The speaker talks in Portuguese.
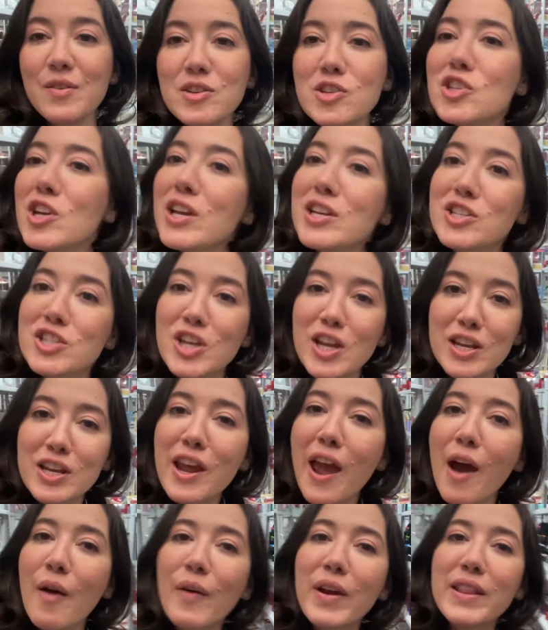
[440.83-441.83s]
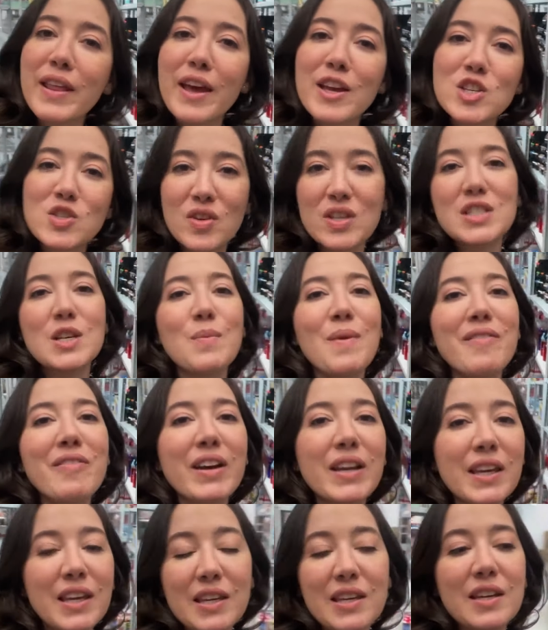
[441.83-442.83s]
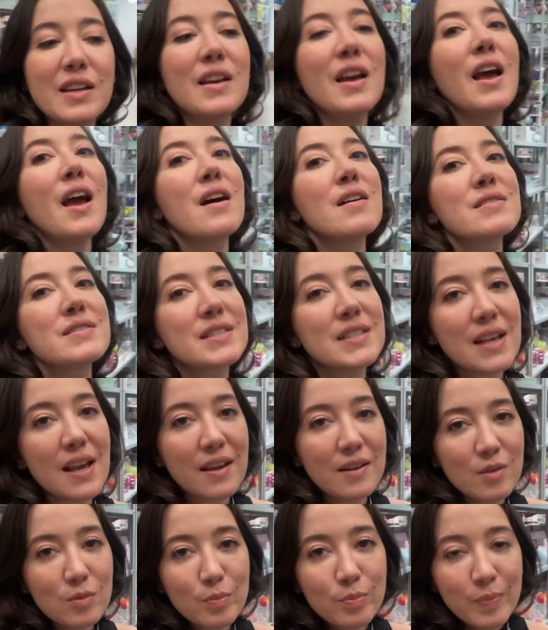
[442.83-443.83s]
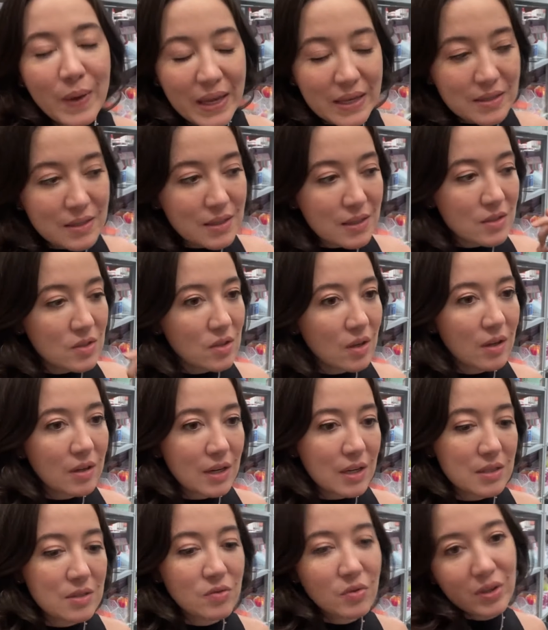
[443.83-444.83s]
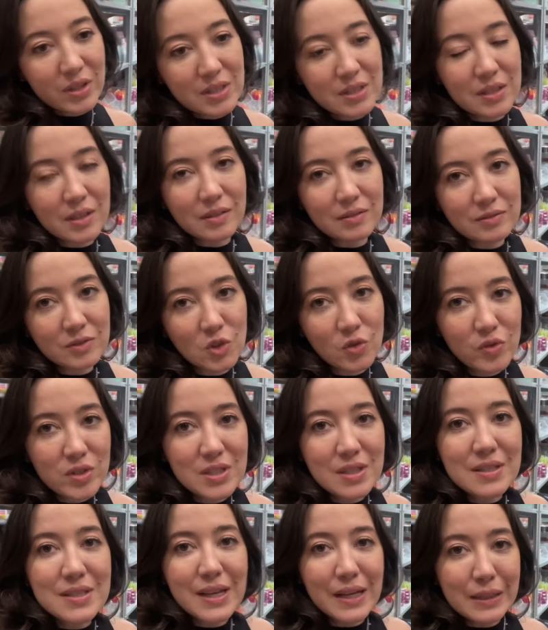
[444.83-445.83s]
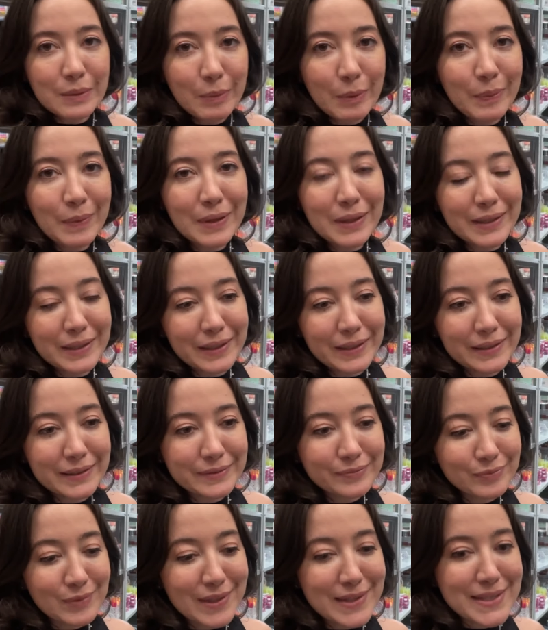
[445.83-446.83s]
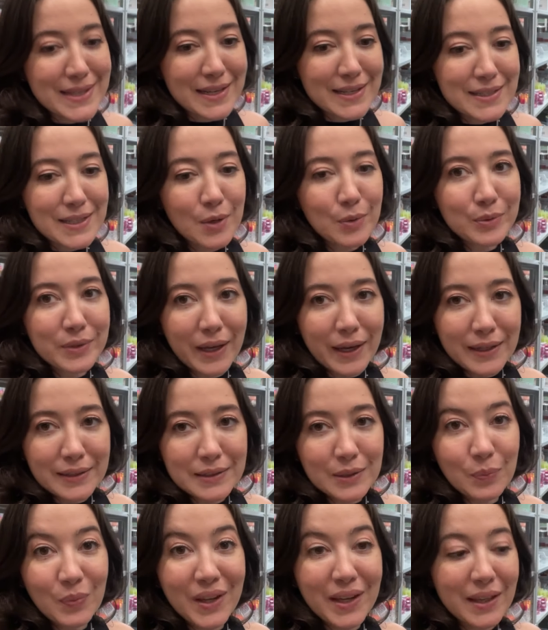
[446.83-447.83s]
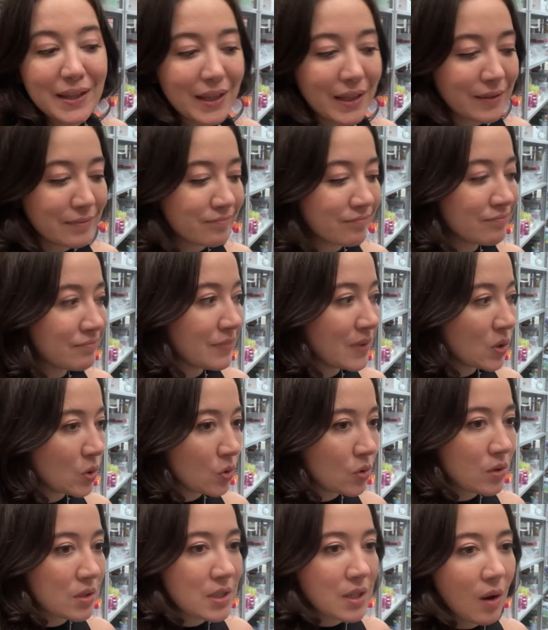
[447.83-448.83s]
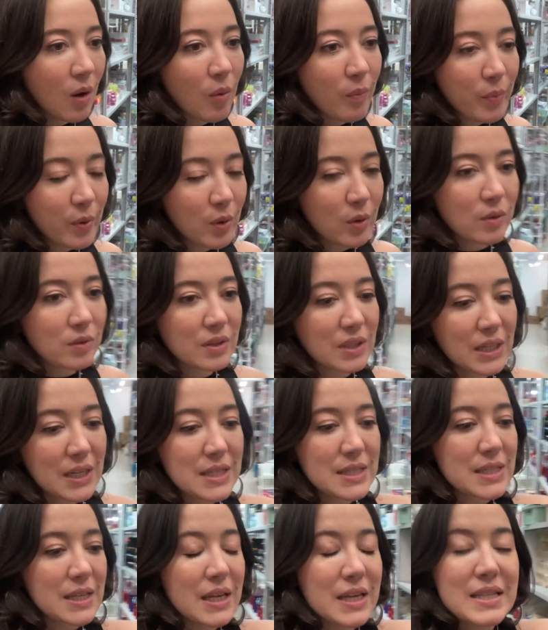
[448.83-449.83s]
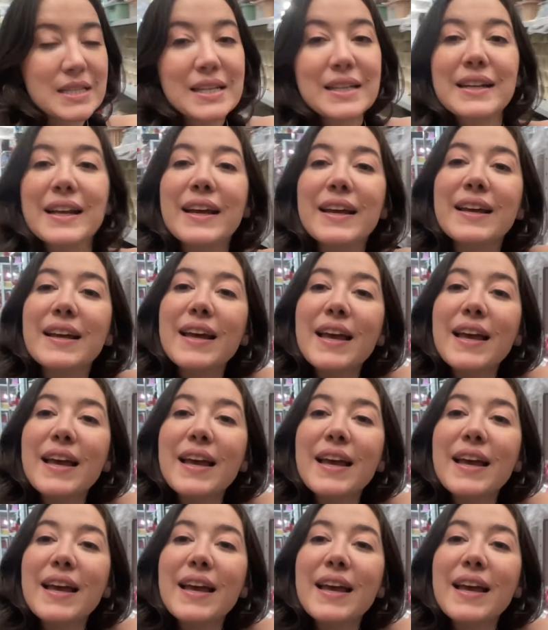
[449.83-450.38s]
Achei genial a ideia de fazer uma vaquinha. Sério, pensa só na situação de você sair da papelaria, ser assaltado e perder tudo que você comprou. Tristeza, né?